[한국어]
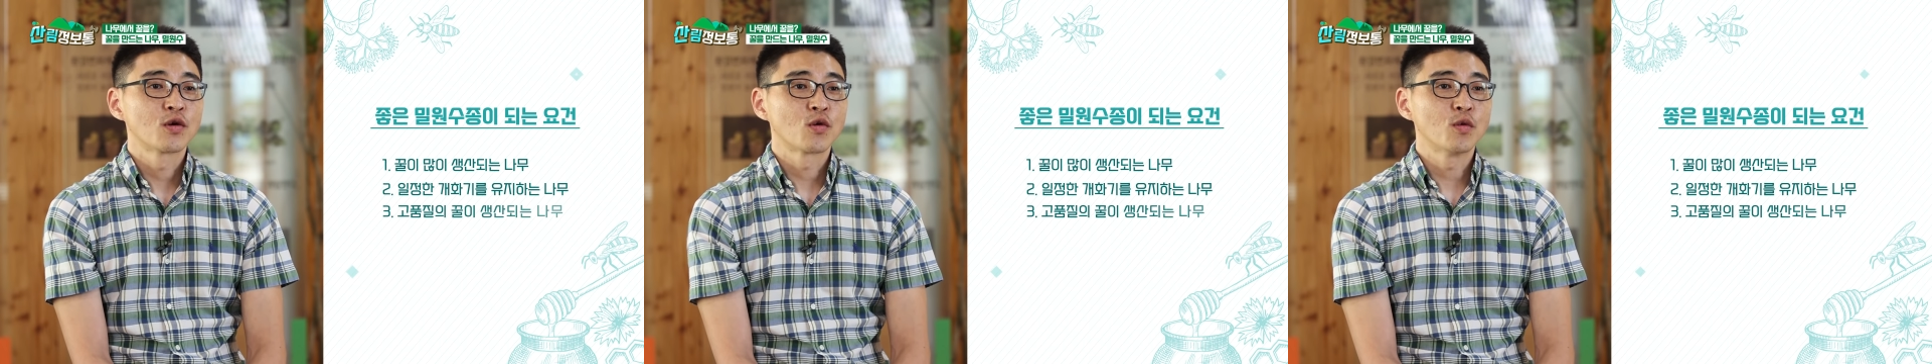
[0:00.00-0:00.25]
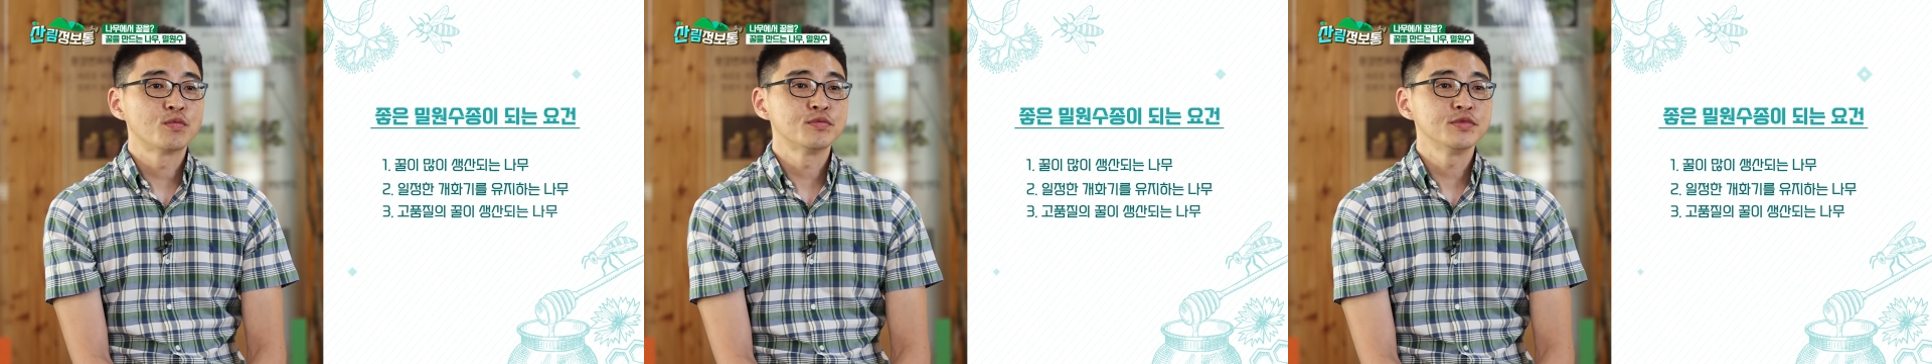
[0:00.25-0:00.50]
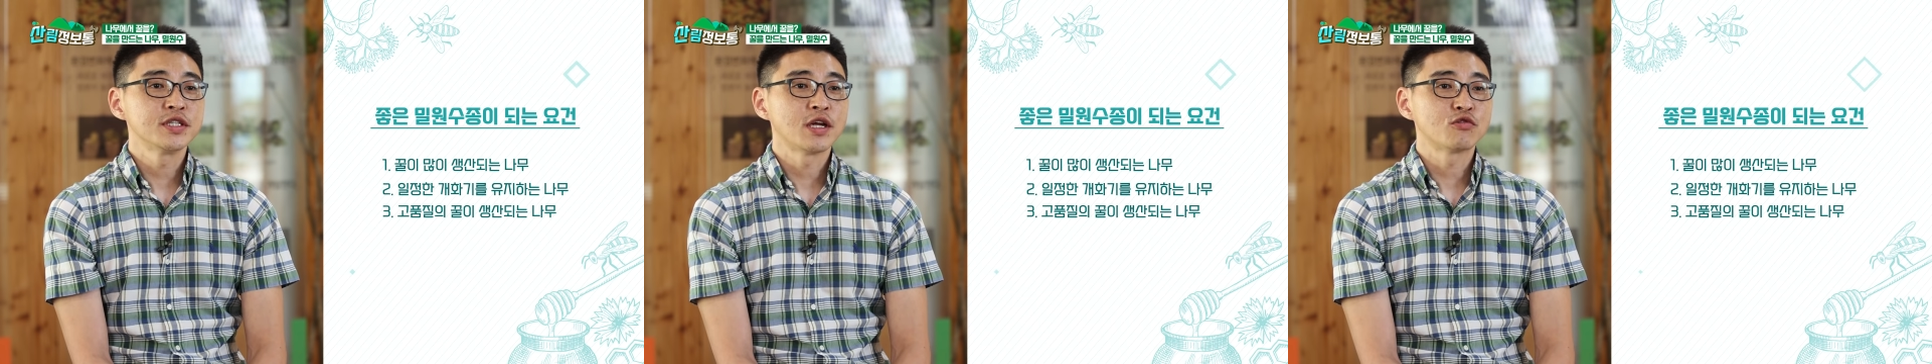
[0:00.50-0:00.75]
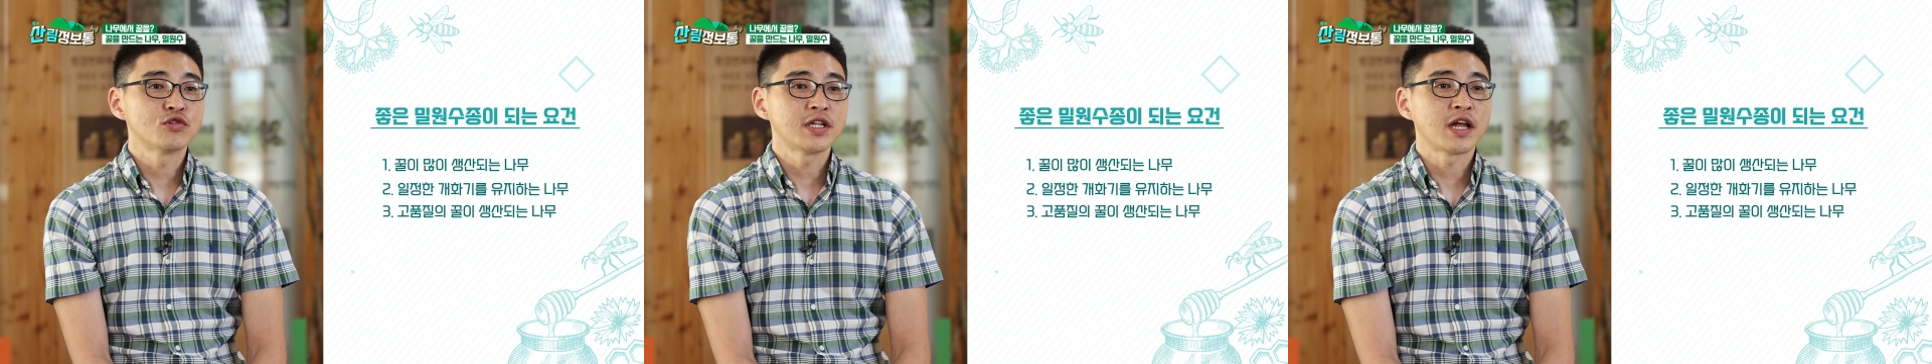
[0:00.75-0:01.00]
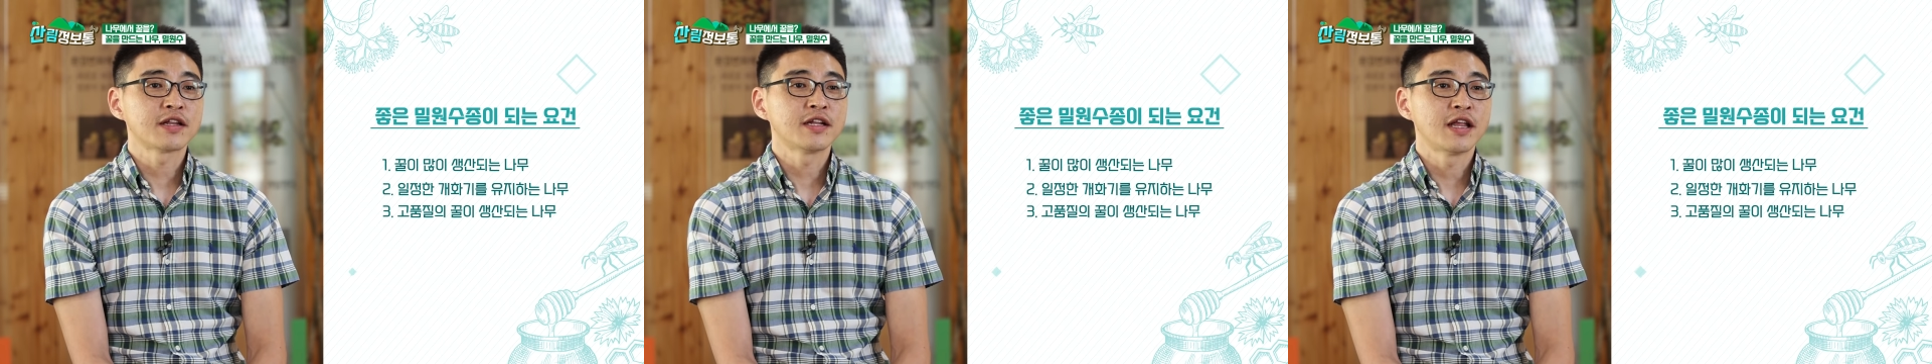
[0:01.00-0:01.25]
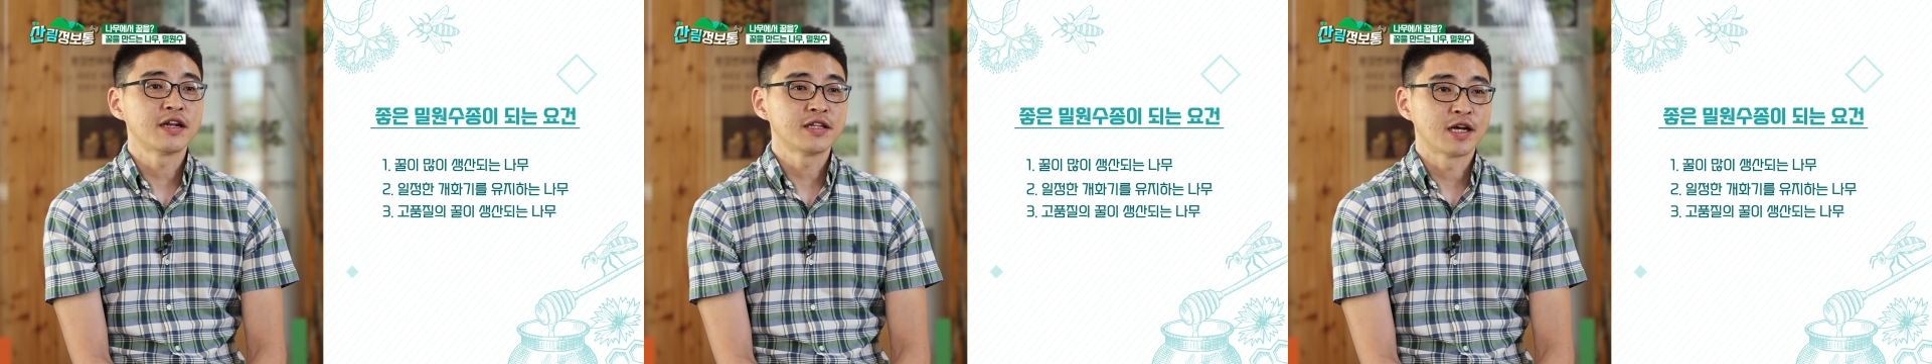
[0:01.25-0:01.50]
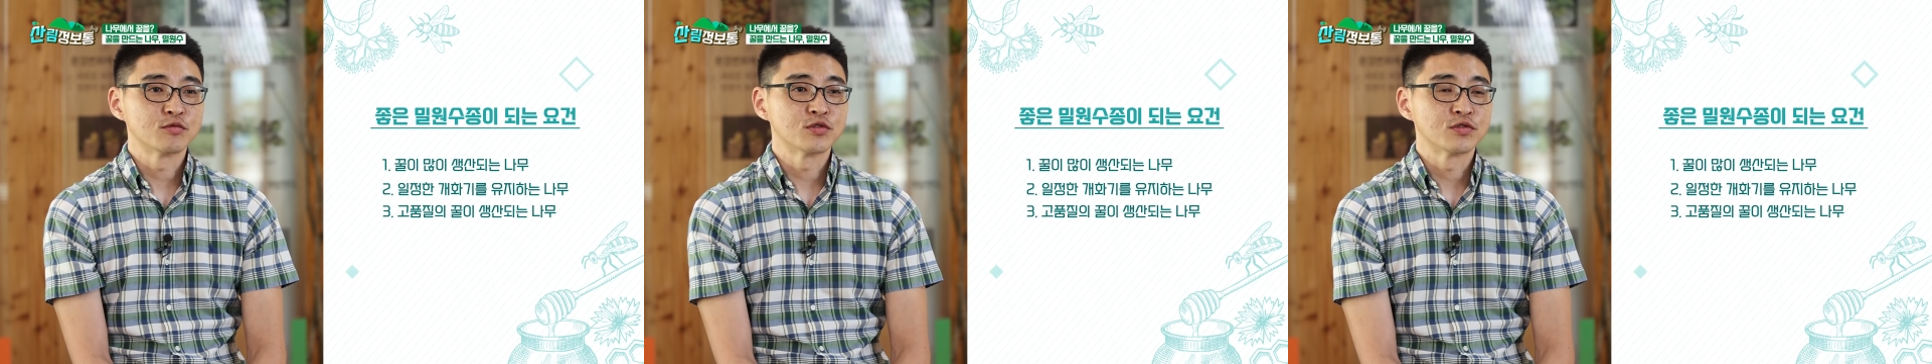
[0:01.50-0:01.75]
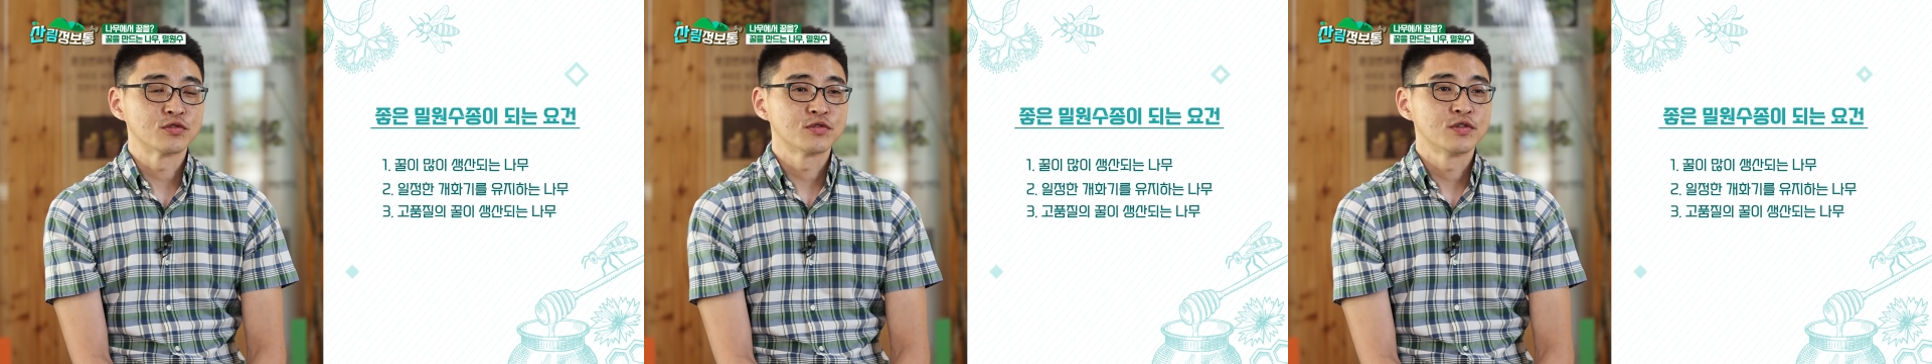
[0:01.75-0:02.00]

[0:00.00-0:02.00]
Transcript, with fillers: 고품질의 꿀이 생산되는 나무,